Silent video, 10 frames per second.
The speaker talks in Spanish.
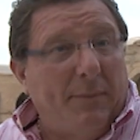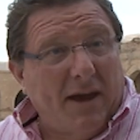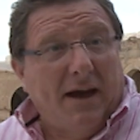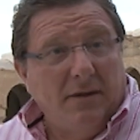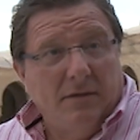a la
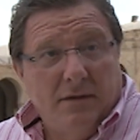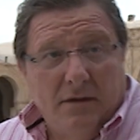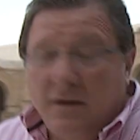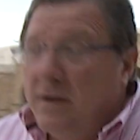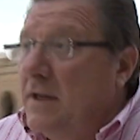Meca,
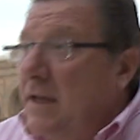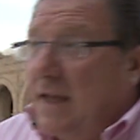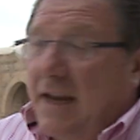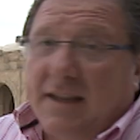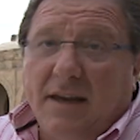
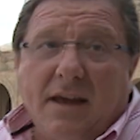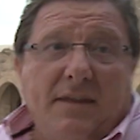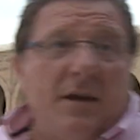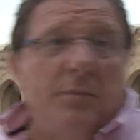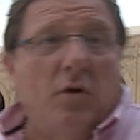que la tienen que
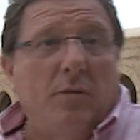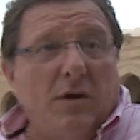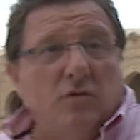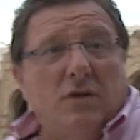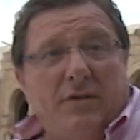hacer por lo
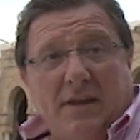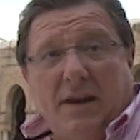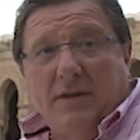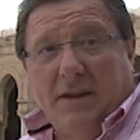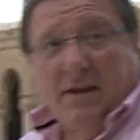menos una vez a
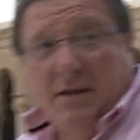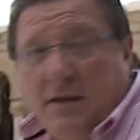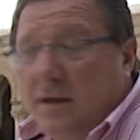la vida.